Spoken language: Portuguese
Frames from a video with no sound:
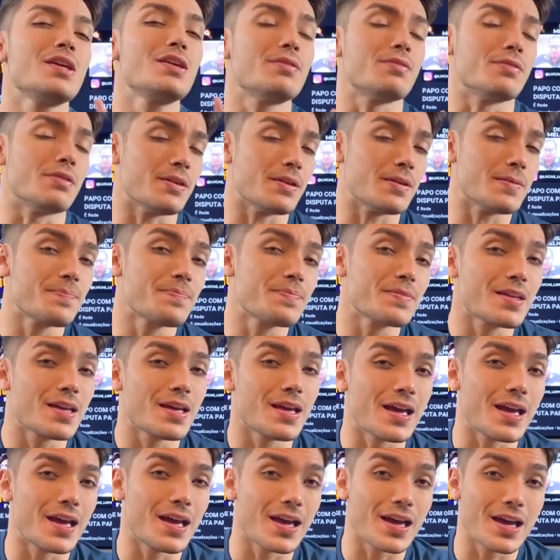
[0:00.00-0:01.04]
Enfim,
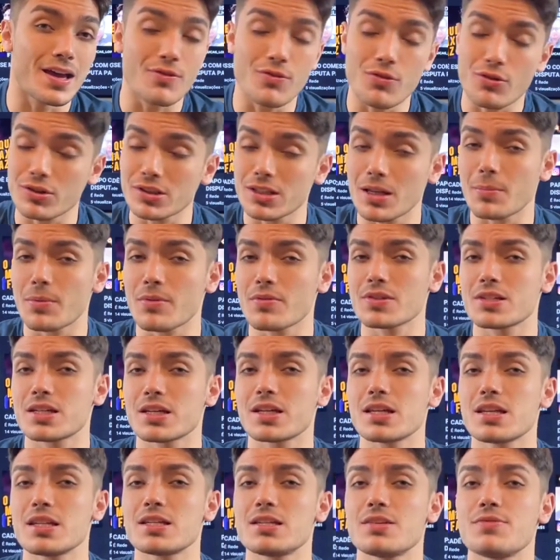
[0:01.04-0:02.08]
é, eu vou contar para você
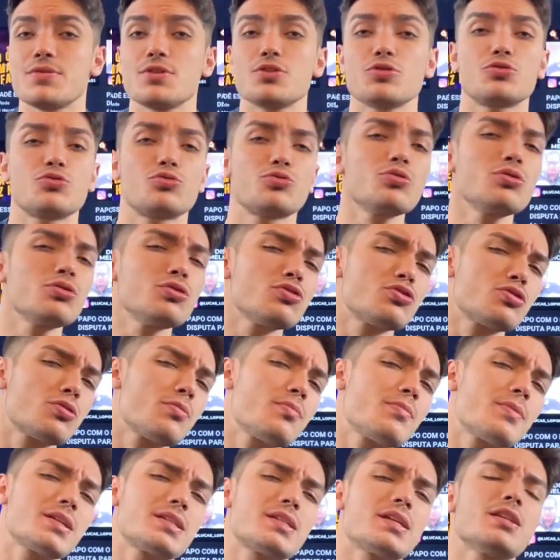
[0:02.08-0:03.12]
aqui nesse vídeo tudo
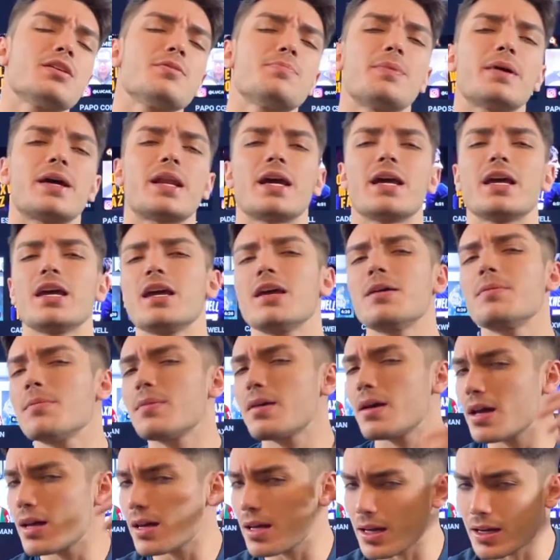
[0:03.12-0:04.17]
sobre o Marcelinho
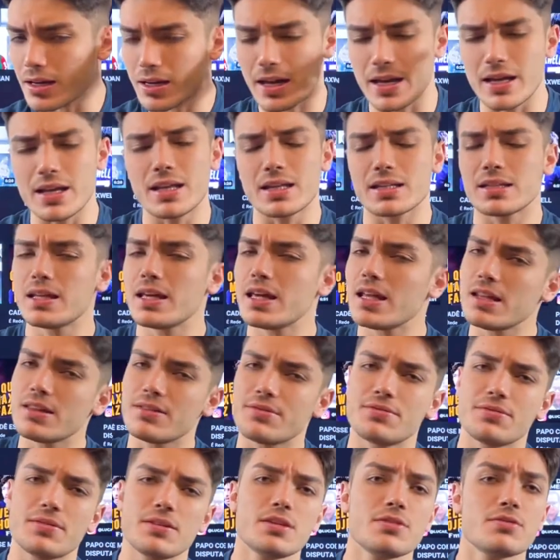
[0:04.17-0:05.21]
Paraíba, a carreira dele,
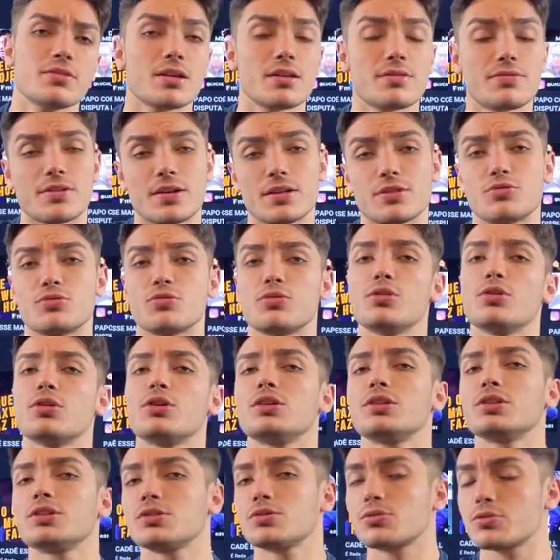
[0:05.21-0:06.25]
enfim, o que ele faz
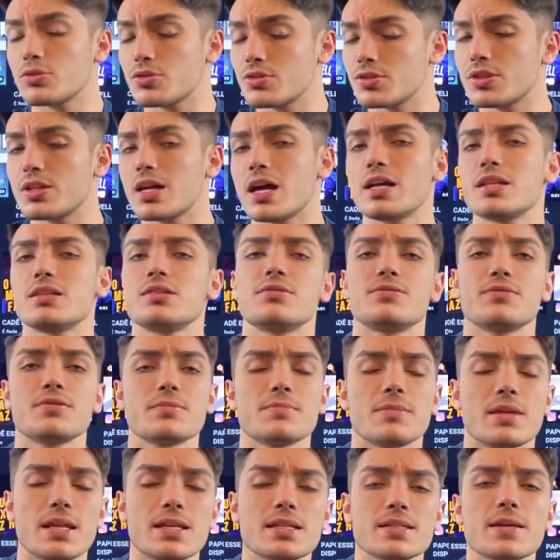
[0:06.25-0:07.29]
hoje, curiosidades, enfim,
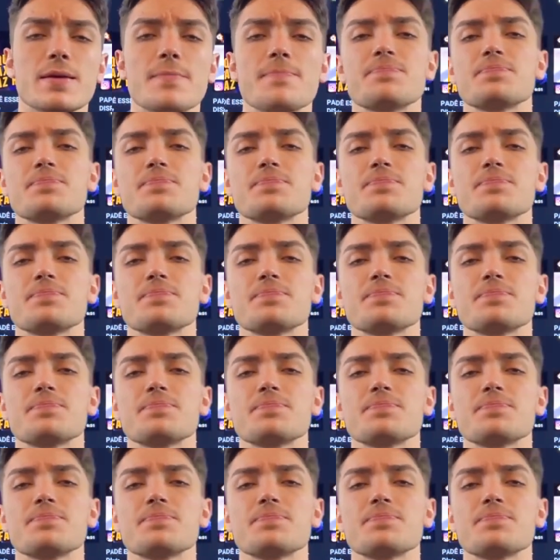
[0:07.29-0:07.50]
beleza?